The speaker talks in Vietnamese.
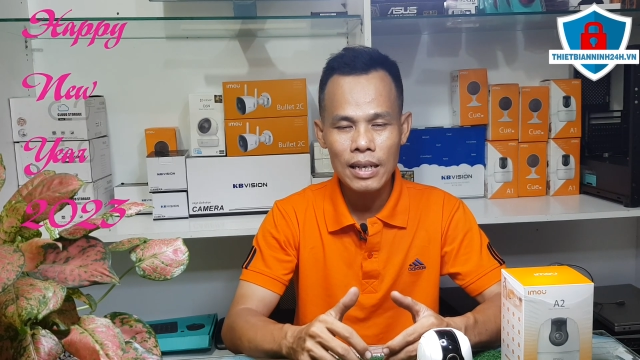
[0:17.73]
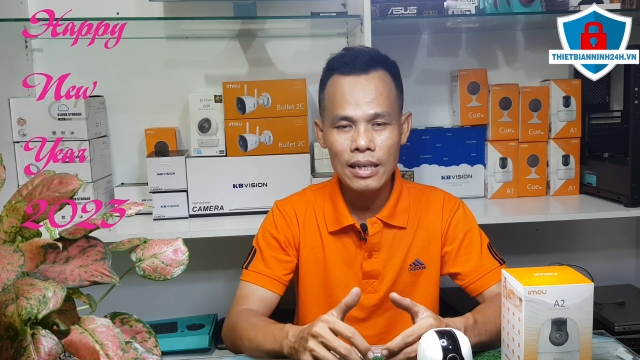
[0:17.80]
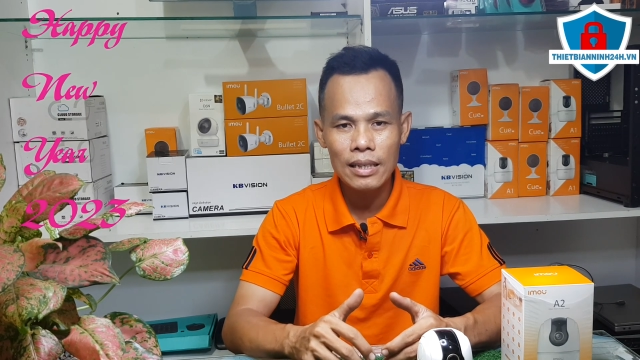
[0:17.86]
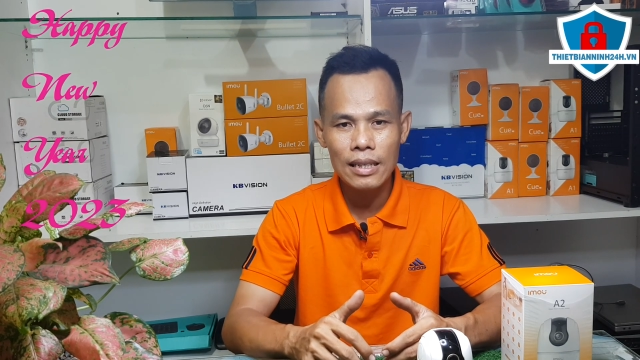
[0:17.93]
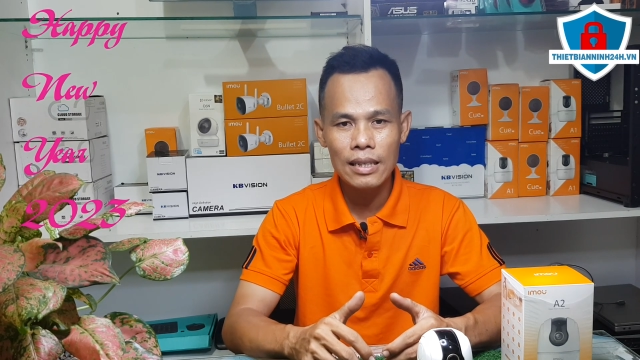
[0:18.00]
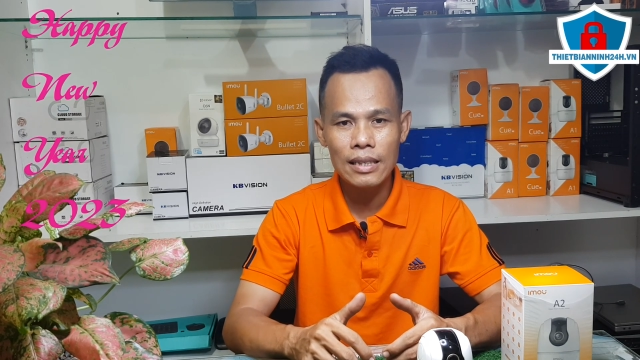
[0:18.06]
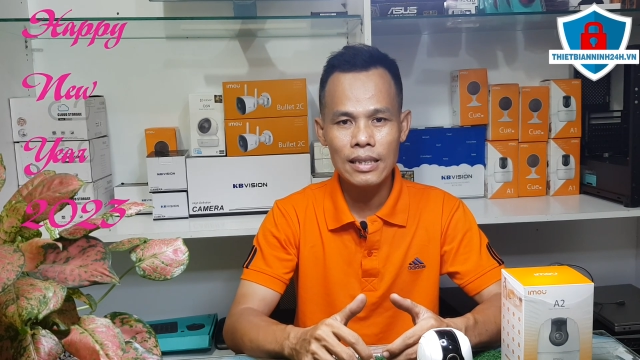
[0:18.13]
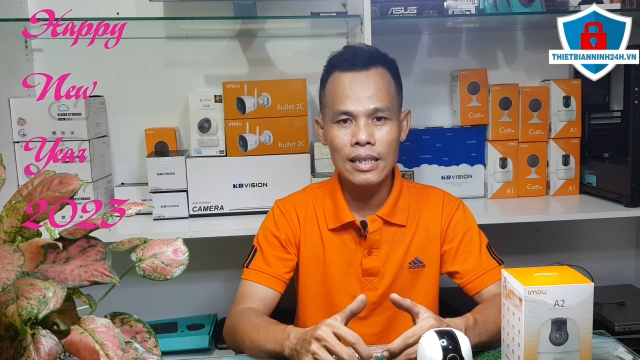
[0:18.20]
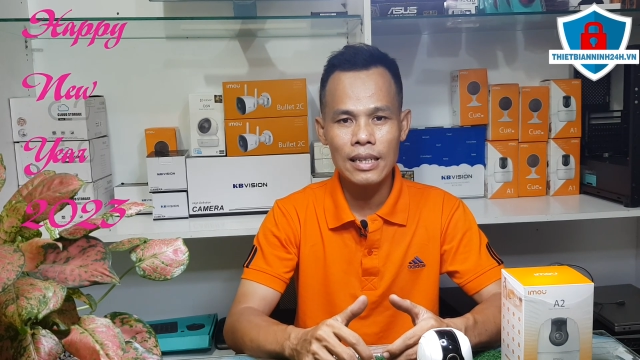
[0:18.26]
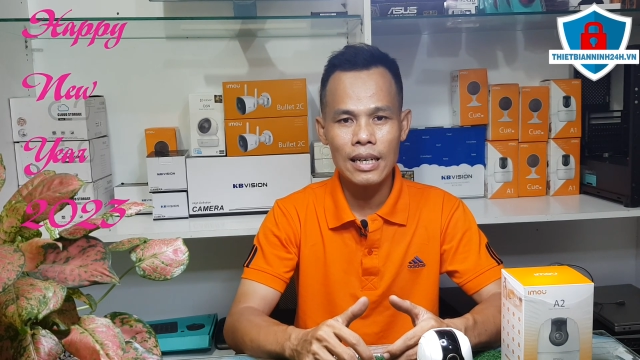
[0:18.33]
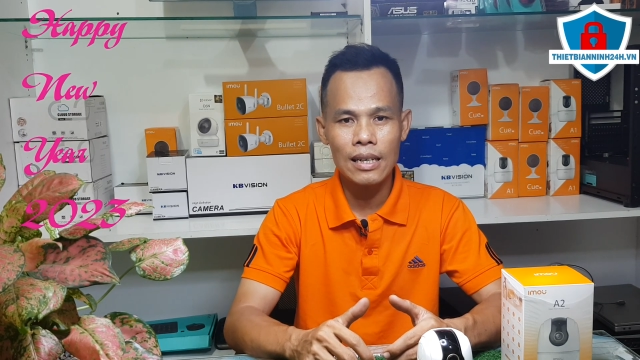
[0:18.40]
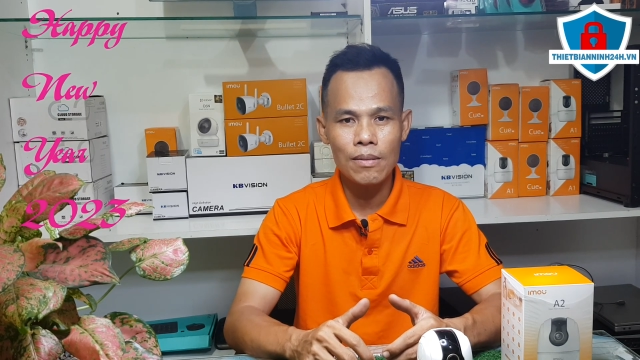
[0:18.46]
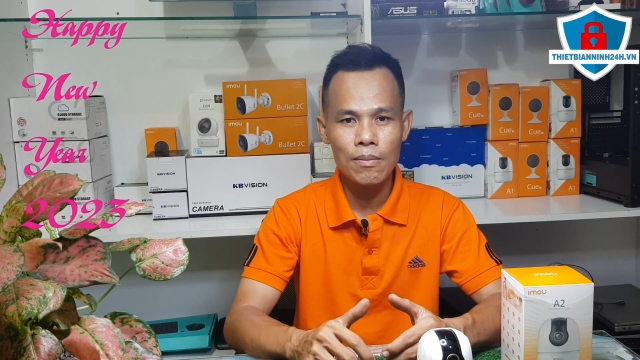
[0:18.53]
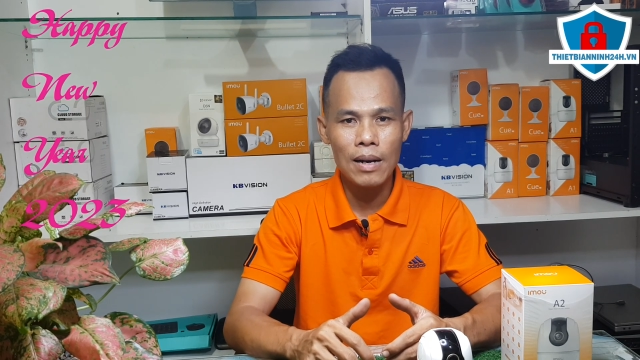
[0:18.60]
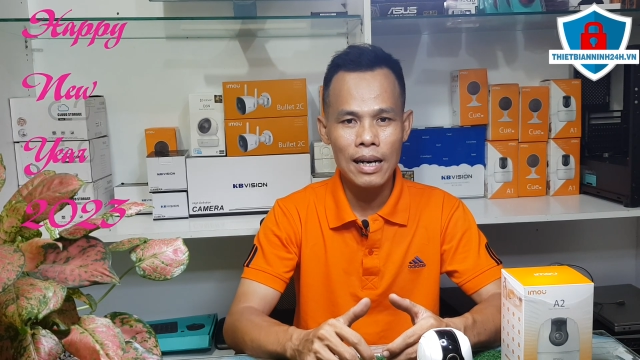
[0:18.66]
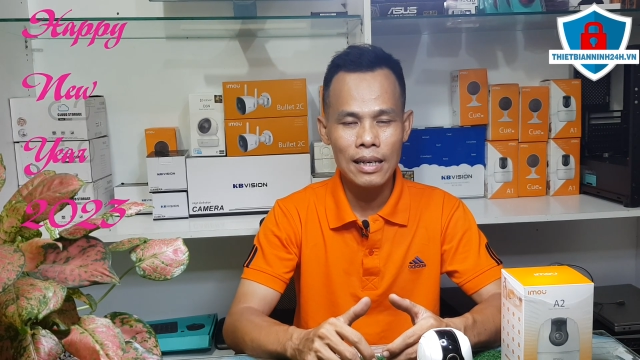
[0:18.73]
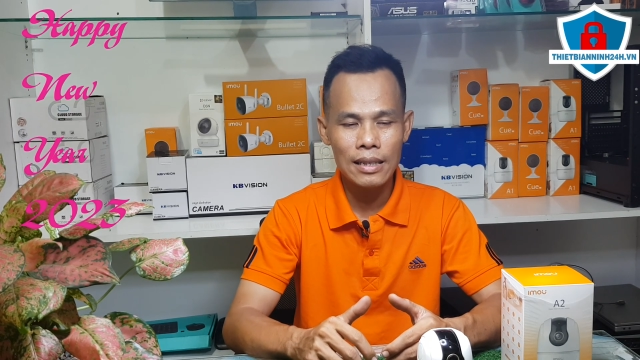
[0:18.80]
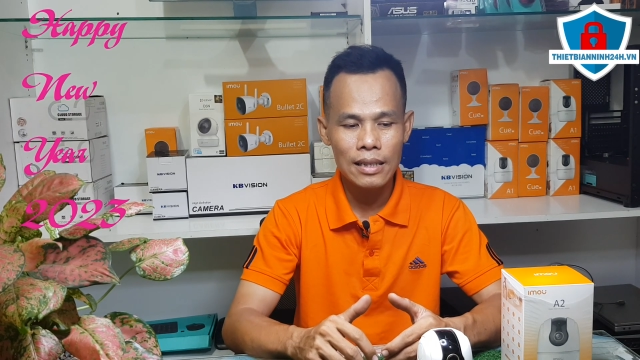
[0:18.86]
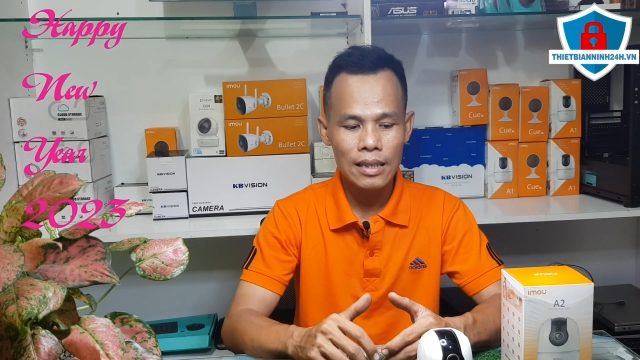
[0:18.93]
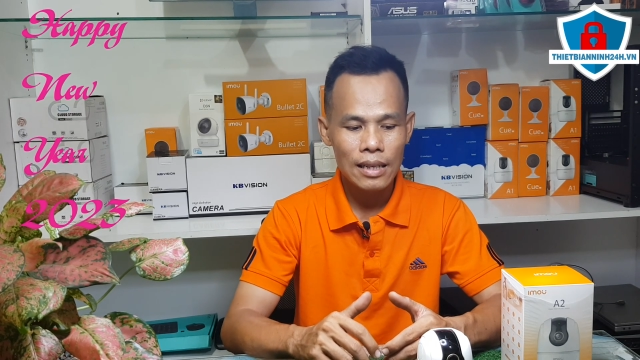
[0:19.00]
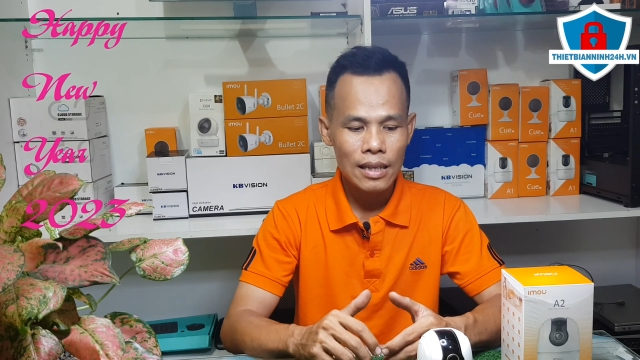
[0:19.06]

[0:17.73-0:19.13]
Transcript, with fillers: ơn đến tất cả các bạn